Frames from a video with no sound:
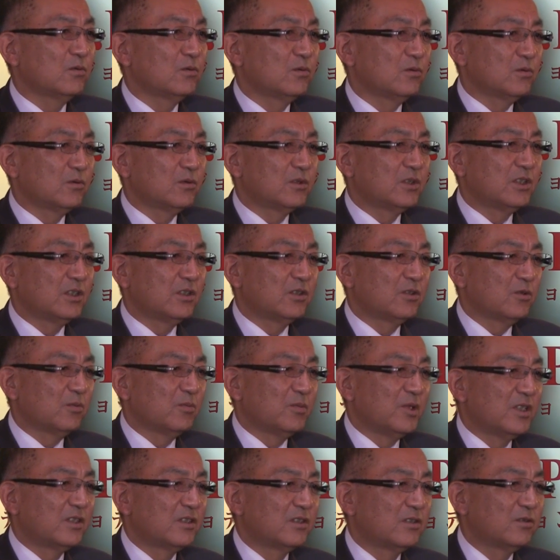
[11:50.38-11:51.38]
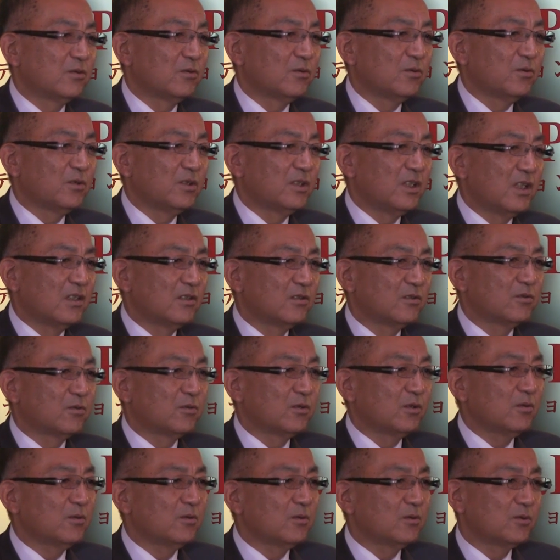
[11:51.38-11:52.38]
きちっとメスを入れる、そ
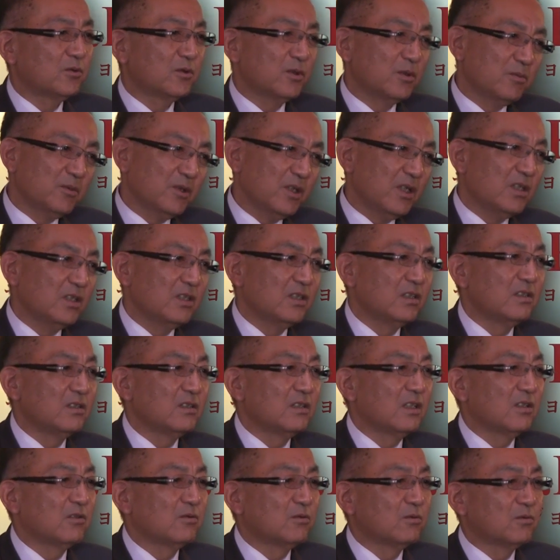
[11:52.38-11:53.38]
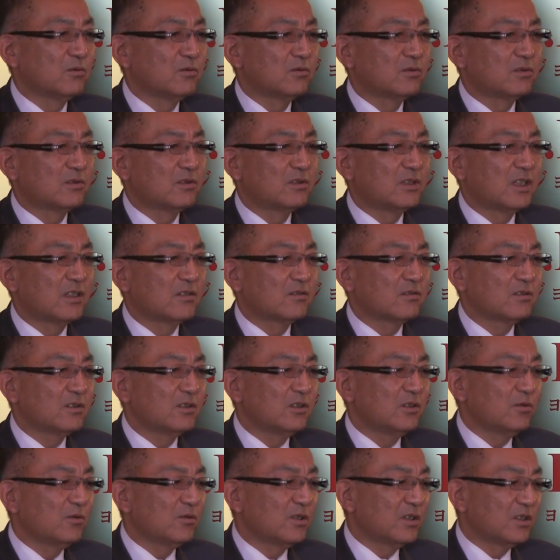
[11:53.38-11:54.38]
れもやはりチェック機
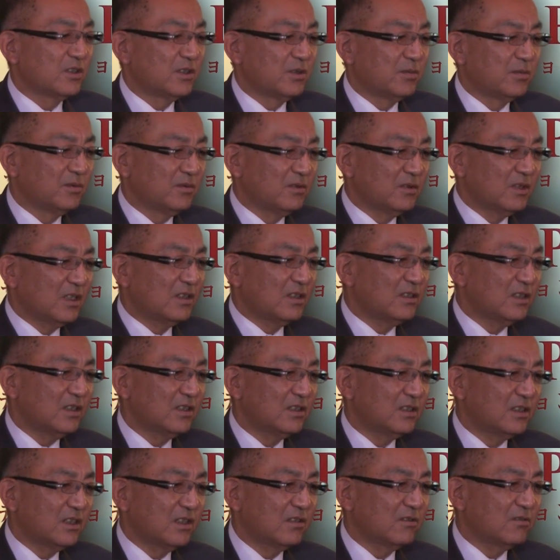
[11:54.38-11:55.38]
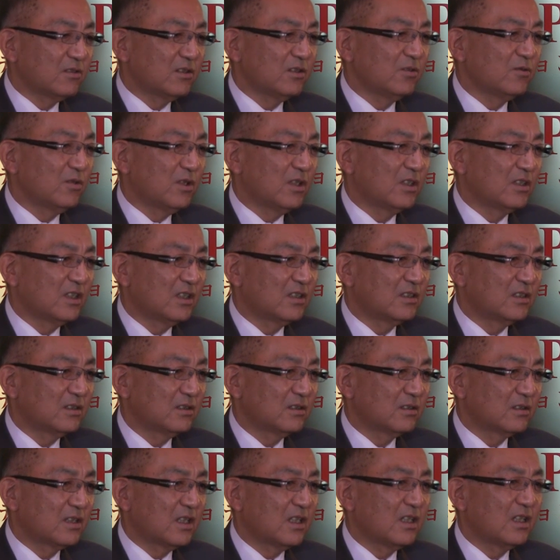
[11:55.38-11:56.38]
能が自分たちでチェック機能を果たす
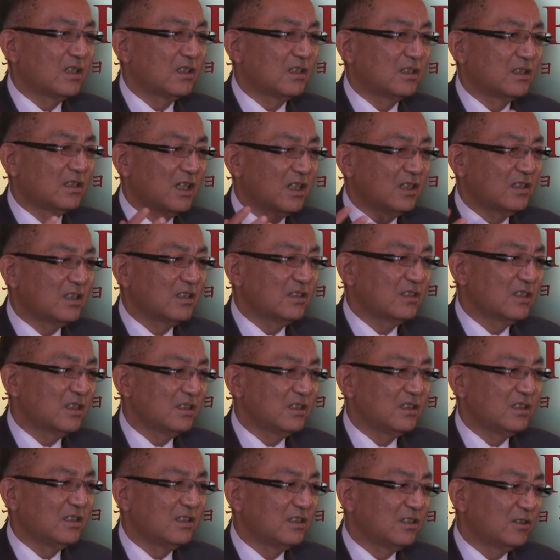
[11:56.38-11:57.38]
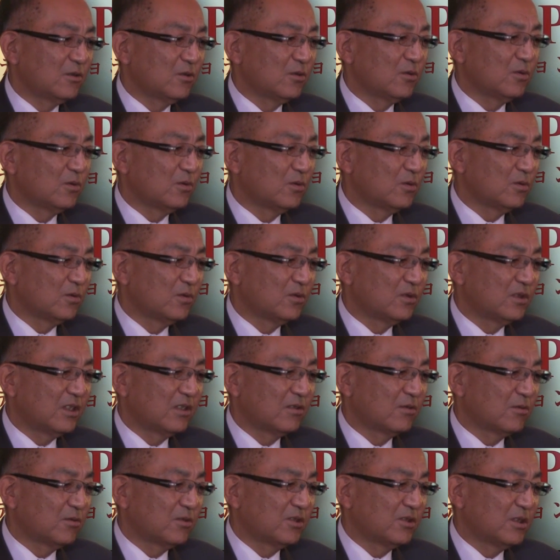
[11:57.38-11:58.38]
か、第三者にその
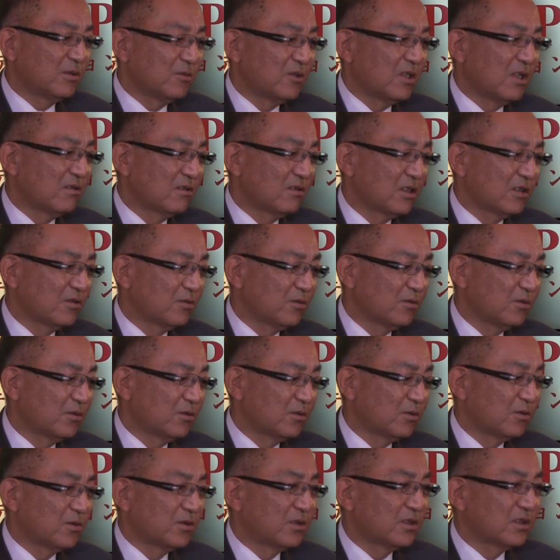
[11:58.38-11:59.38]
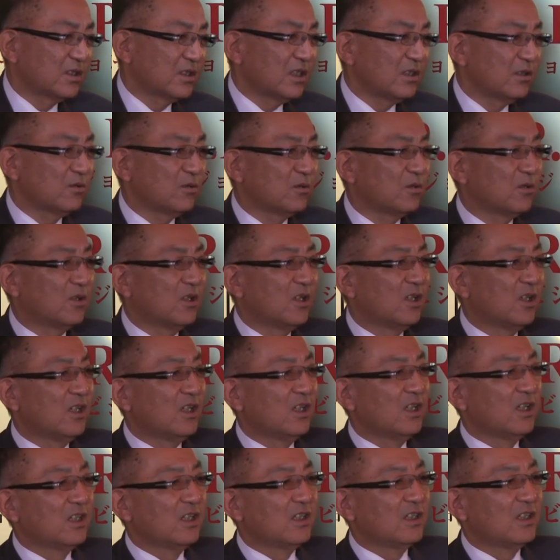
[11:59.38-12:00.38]
チェックをしてもらうかということをしっかりと
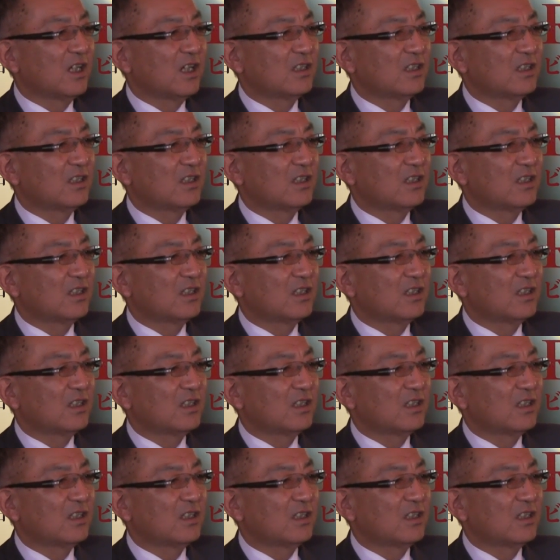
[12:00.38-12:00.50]
やっ